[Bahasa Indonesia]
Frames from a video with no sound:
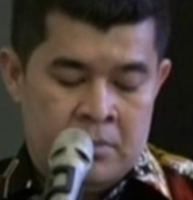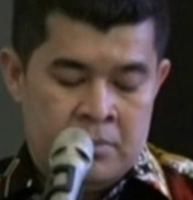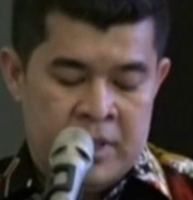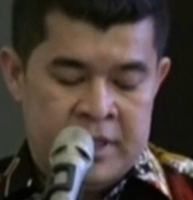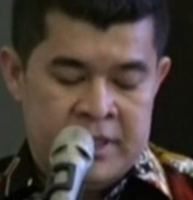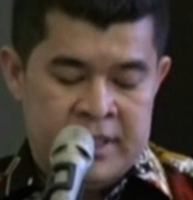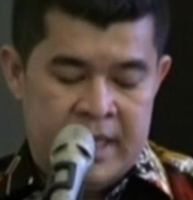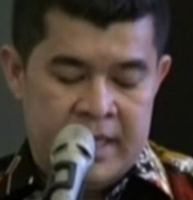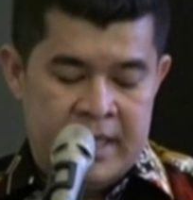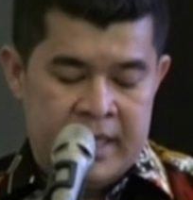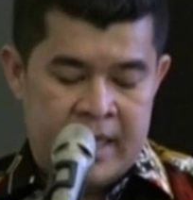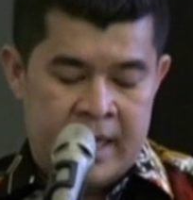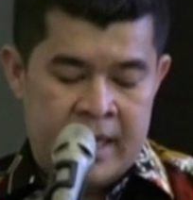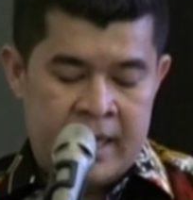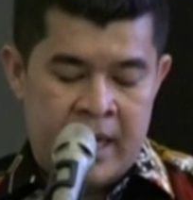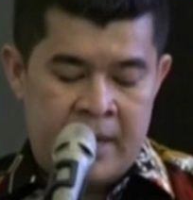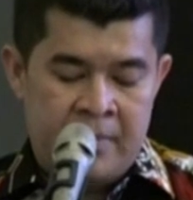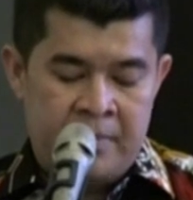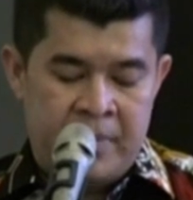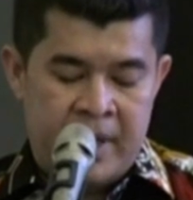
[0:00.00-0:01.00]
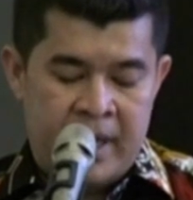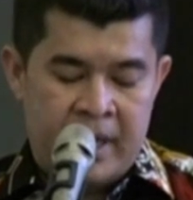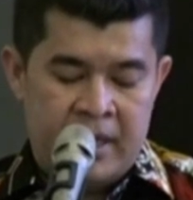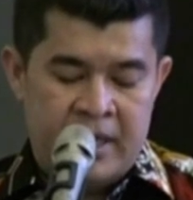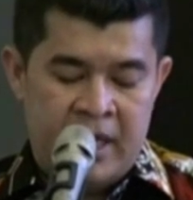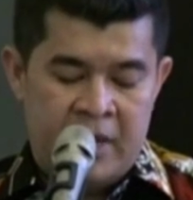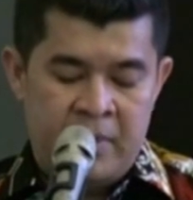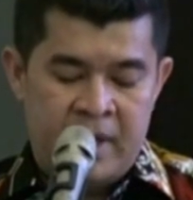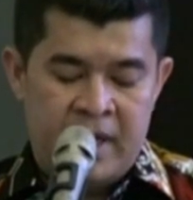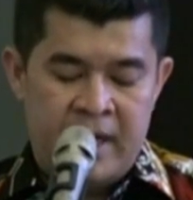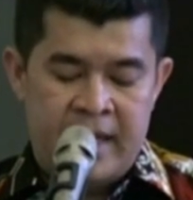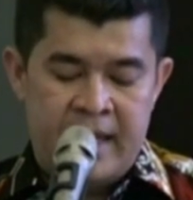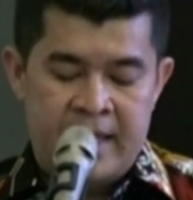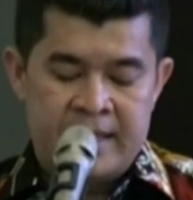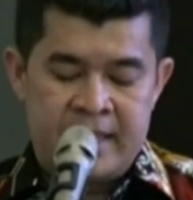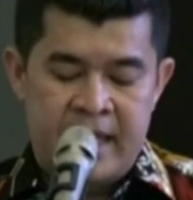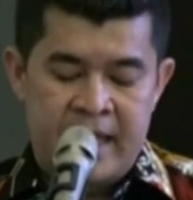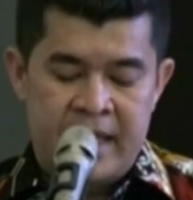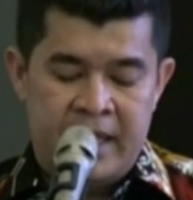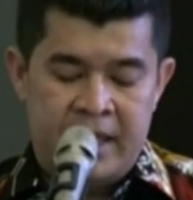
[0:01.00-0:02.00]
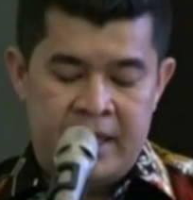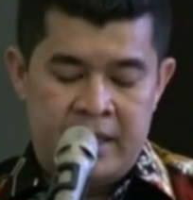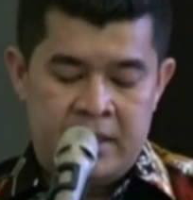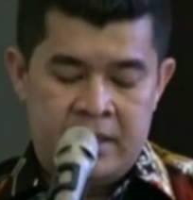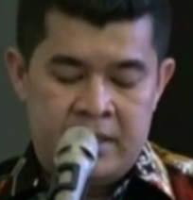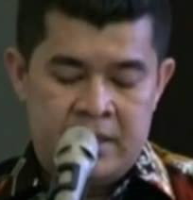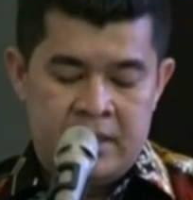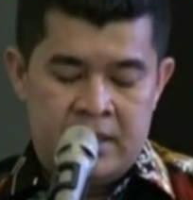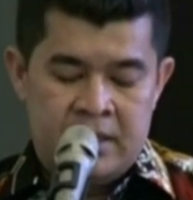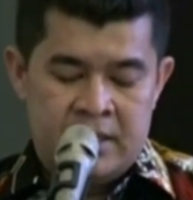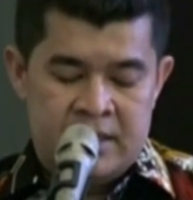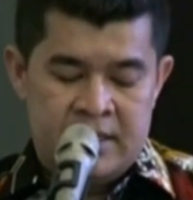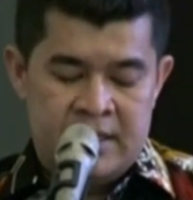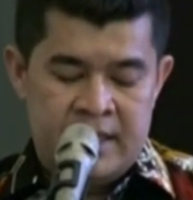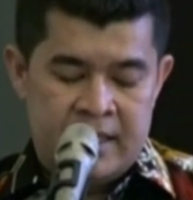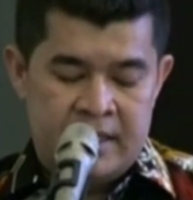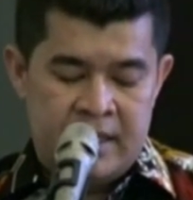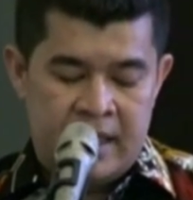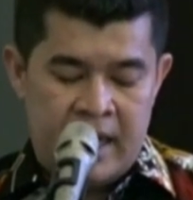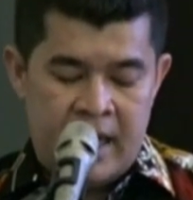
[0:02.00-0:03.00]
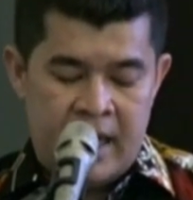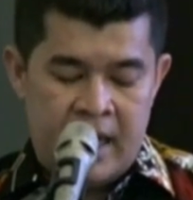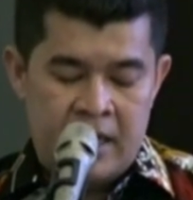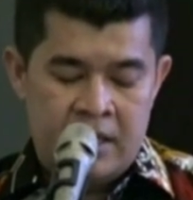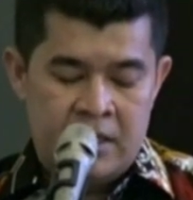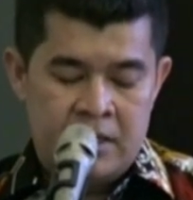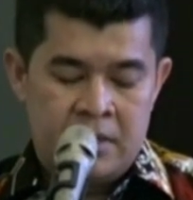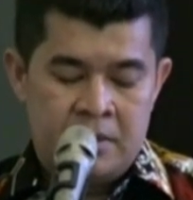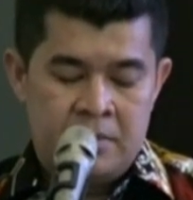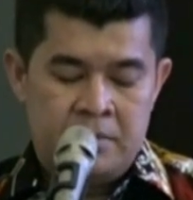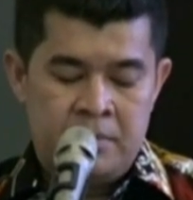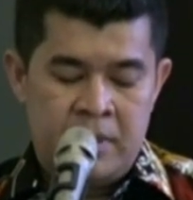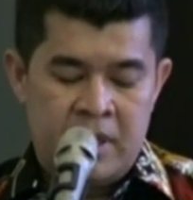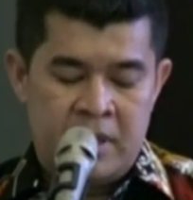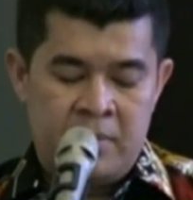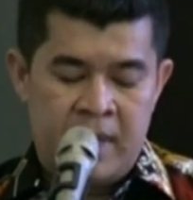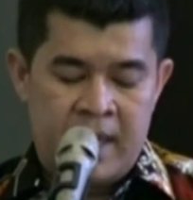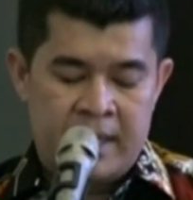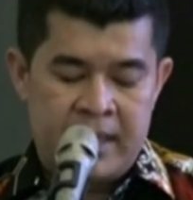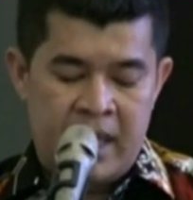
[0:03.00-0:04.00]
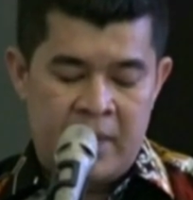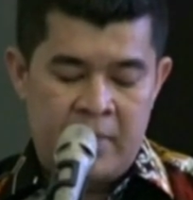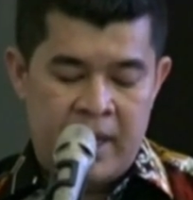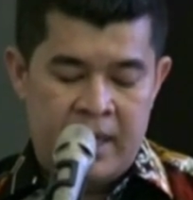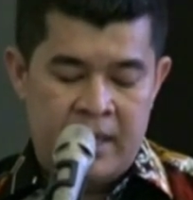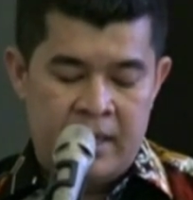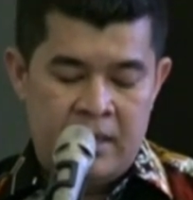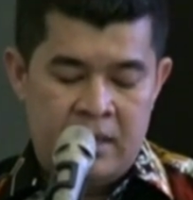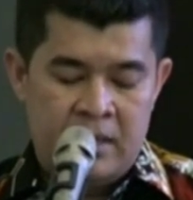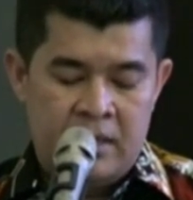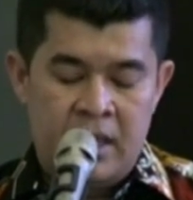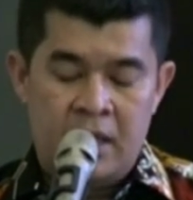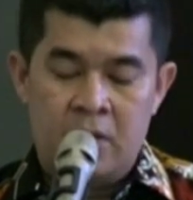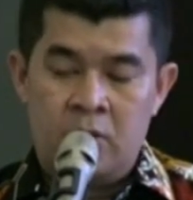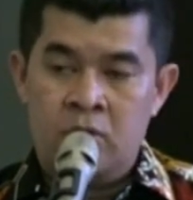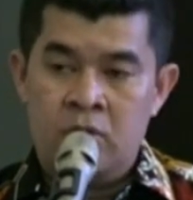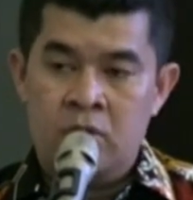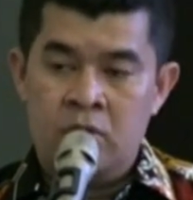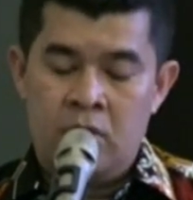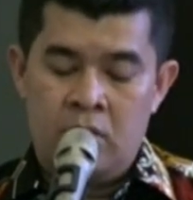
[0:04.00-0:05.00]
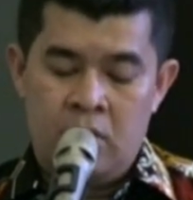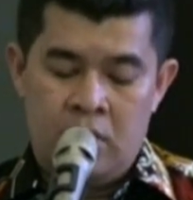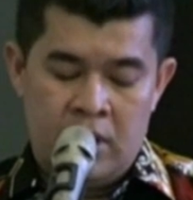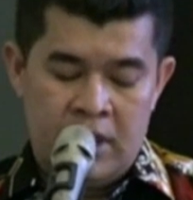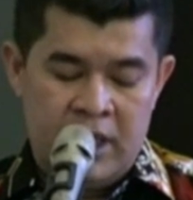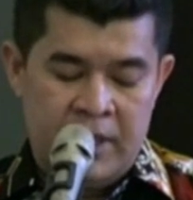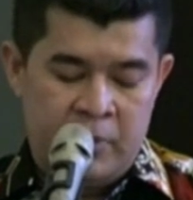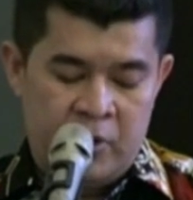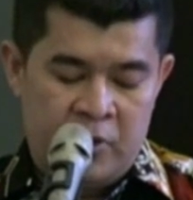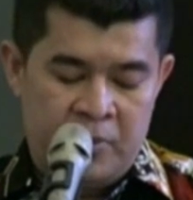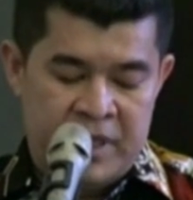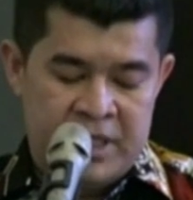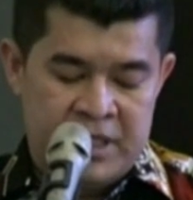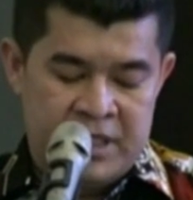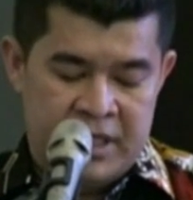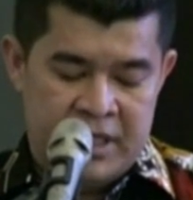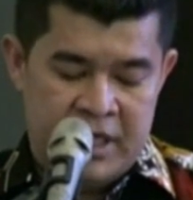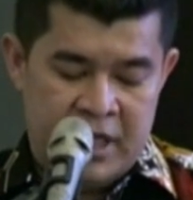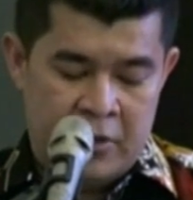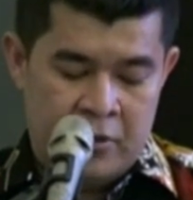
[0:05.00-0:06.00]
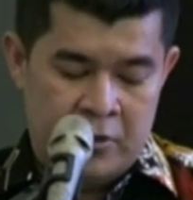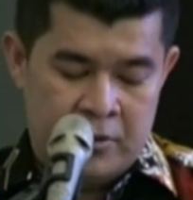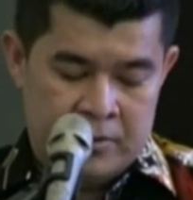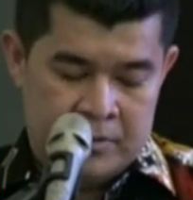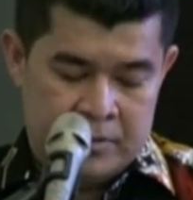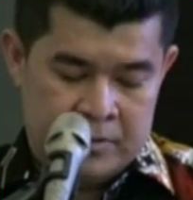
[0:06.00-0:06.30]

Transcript: menjadikan Kampar yang berdaya saing, sejahtera, bermartabat, dan unggul di Provinsi Riau.